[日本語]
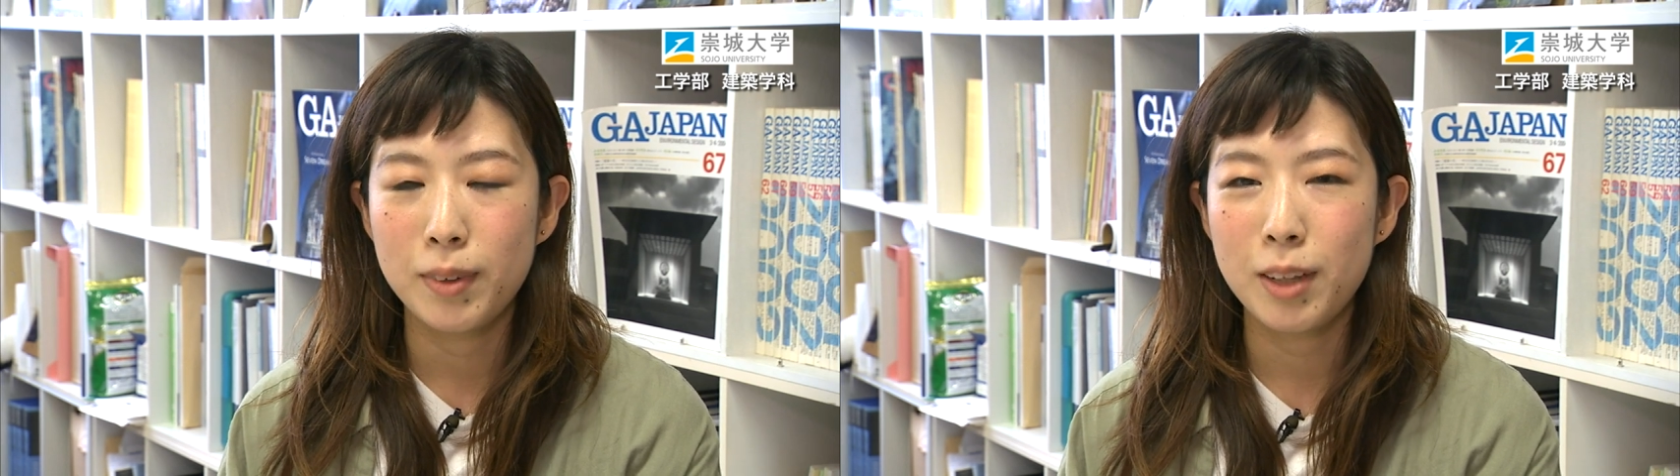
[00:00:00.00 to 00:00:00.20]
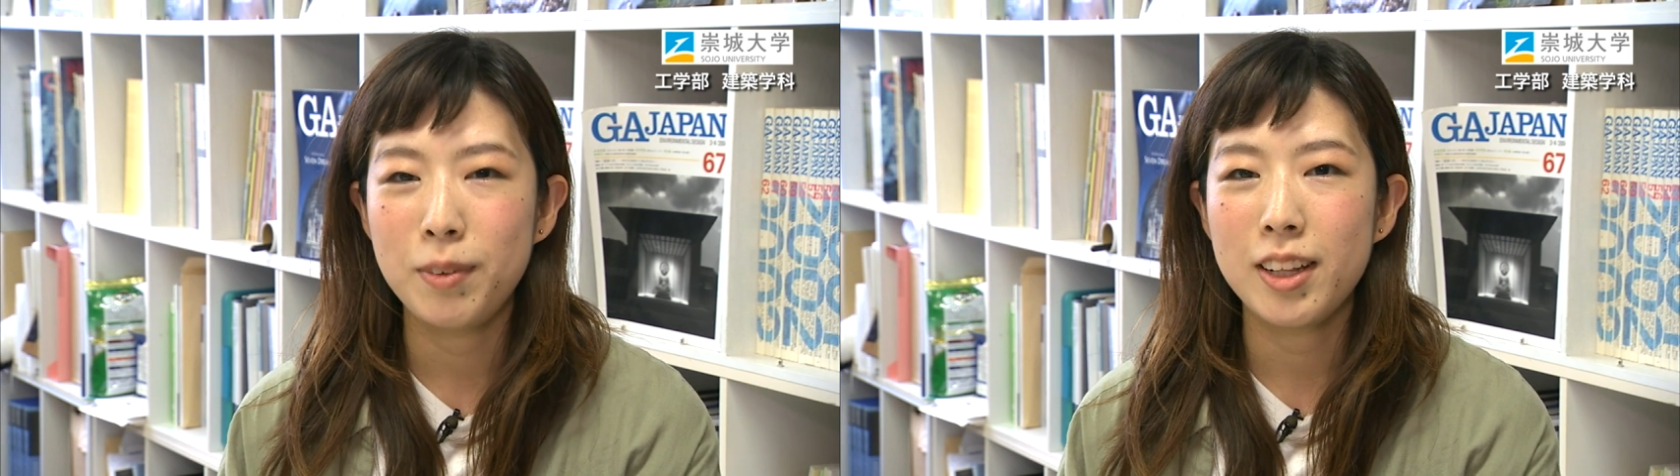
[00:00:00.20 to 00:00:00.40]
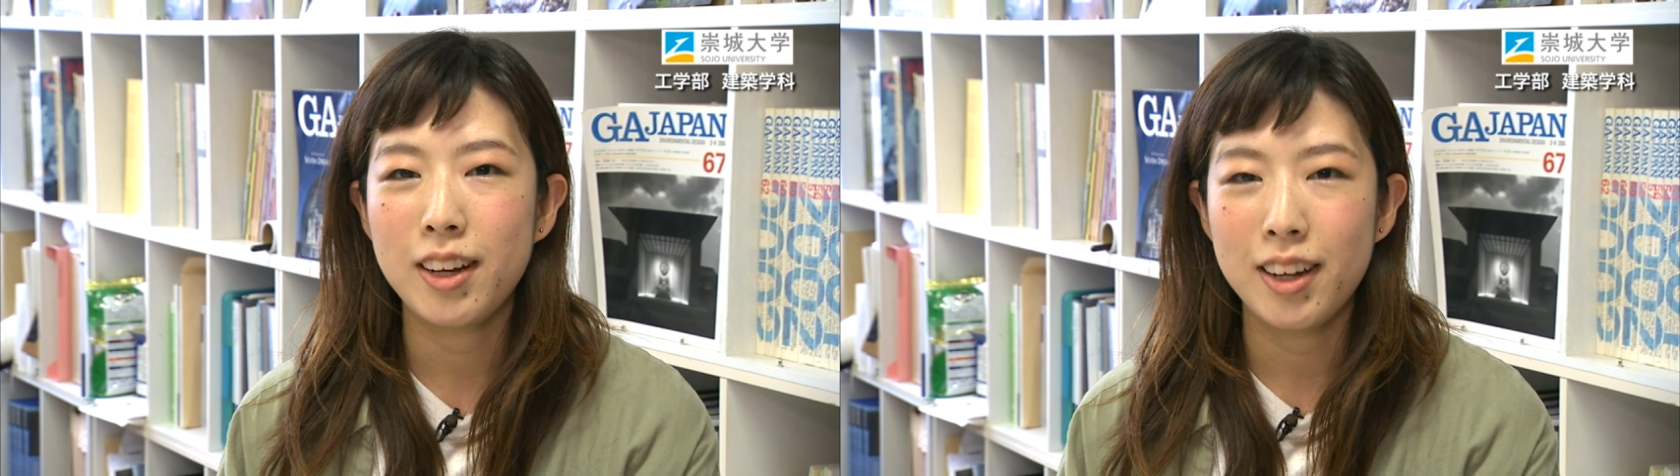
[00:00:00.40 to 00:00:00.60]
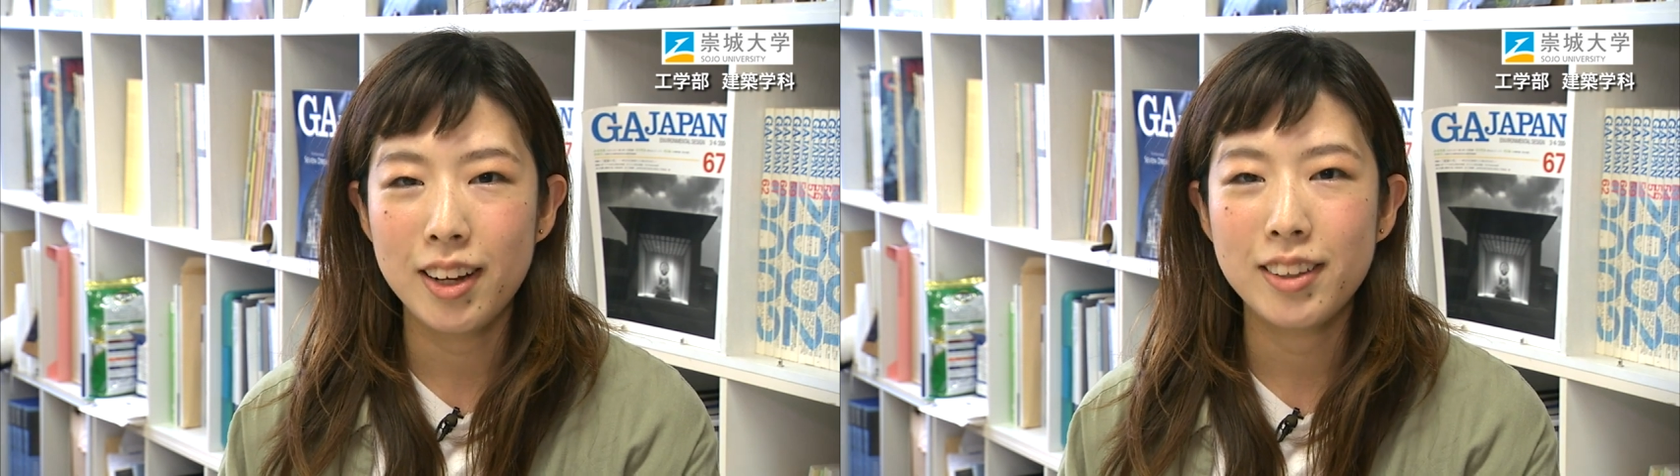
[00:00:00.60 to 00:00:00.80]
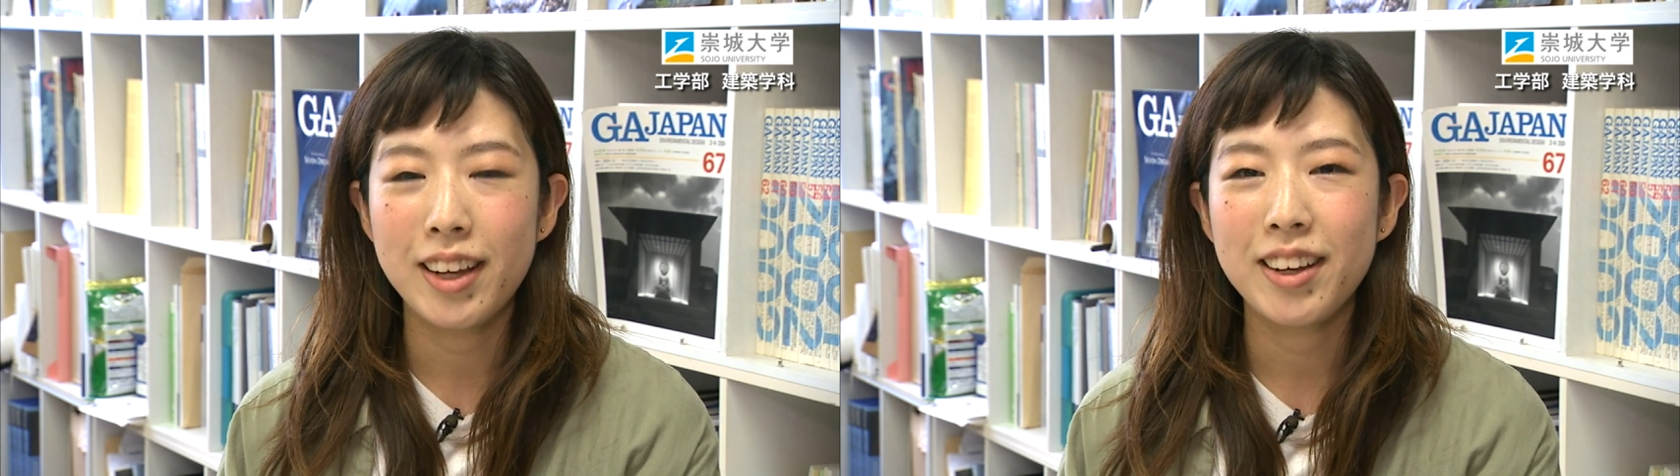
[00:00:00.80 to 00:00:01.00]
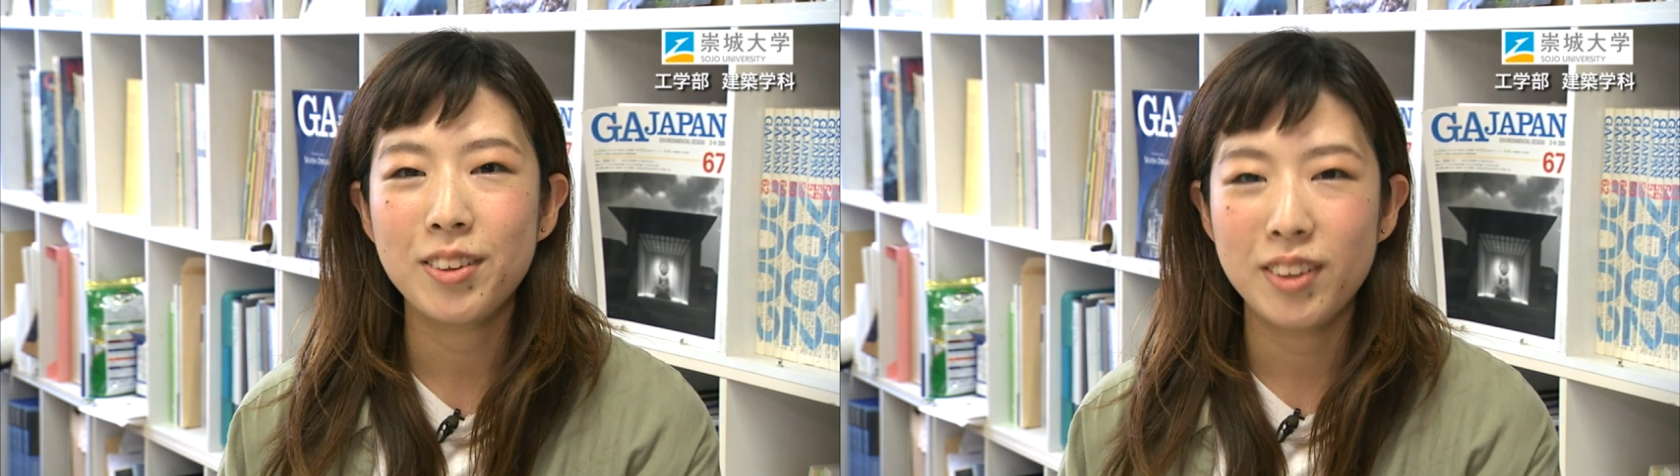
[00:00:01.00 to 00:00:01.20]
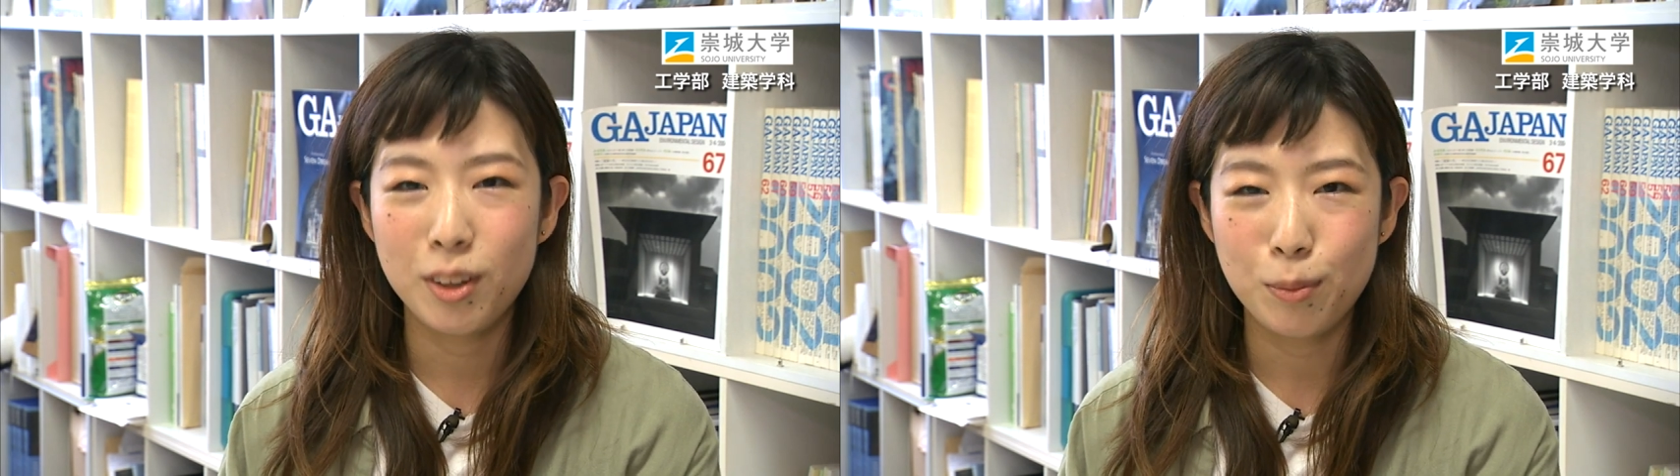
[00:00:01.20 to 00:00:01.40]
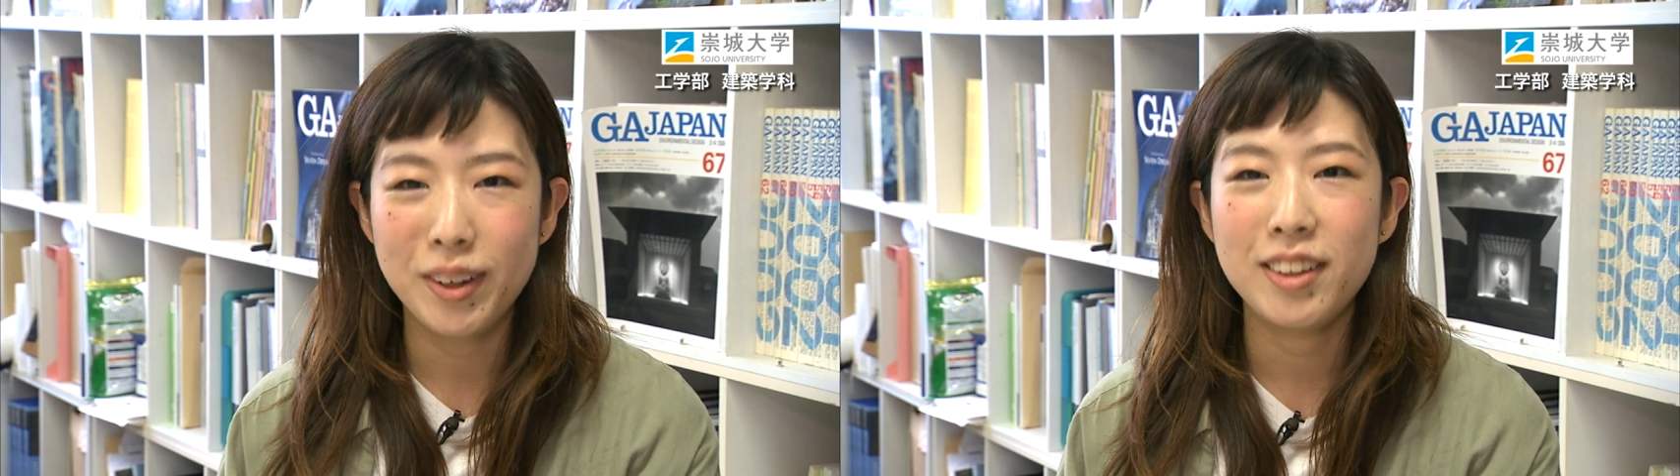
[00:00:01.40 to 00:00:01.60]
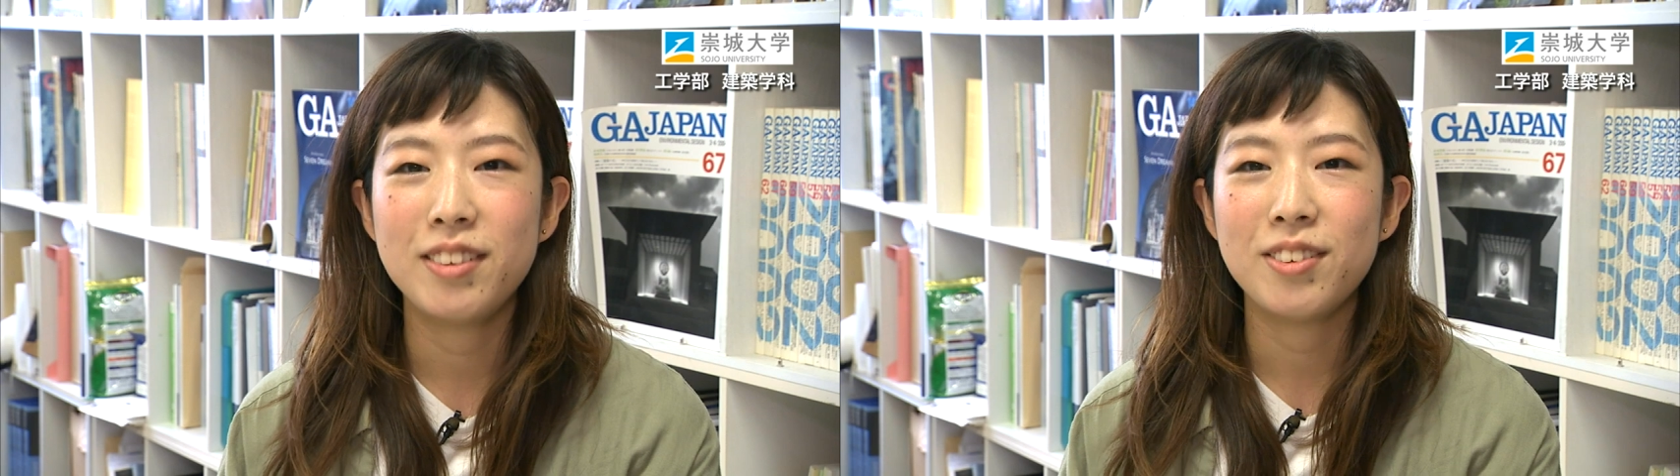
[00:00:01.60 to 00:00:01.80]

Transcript: 学びながら大学での毎